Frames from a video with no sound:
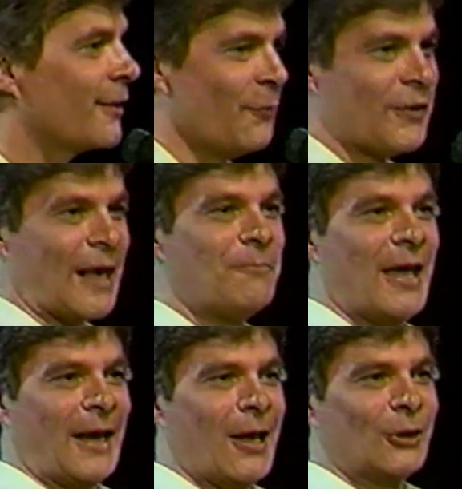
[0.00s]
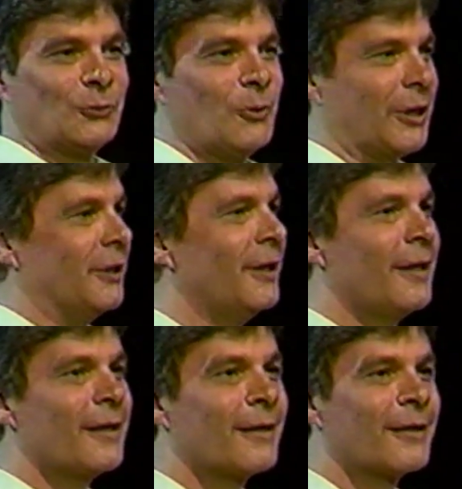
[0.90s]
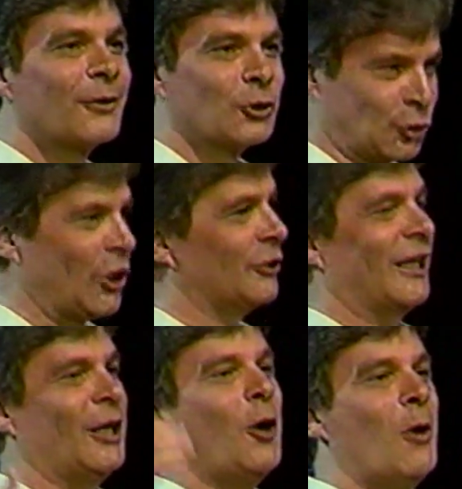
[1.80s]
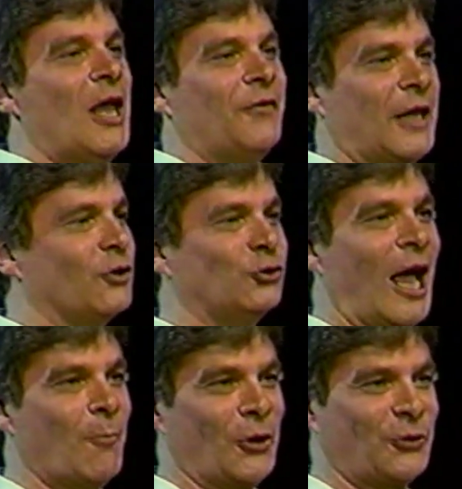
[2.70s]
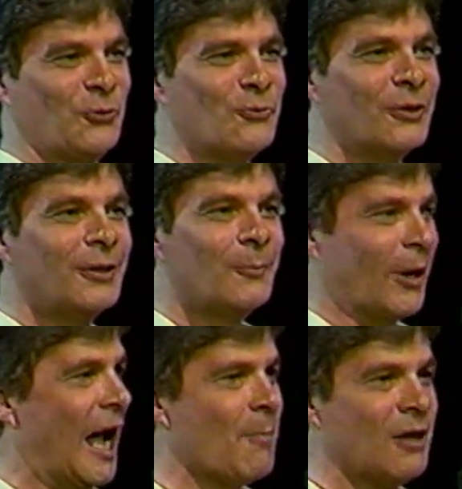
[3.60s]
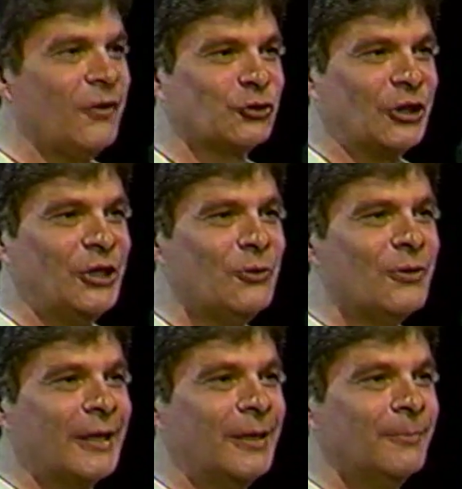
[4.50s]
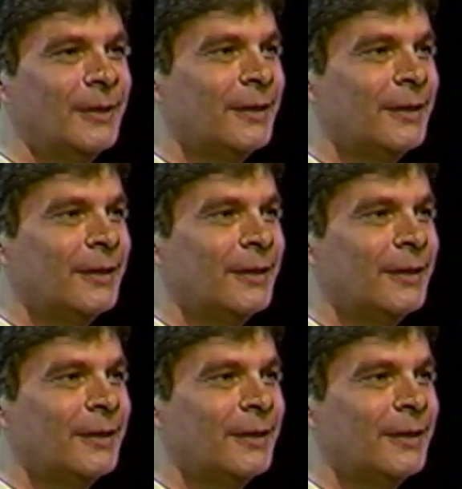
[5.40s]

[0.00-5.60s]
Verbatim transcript: tu veux que ça me dérange, moi, que chaque à me lèverait si j'étais à Moscou. Pas grave, de me lever chez nous, même.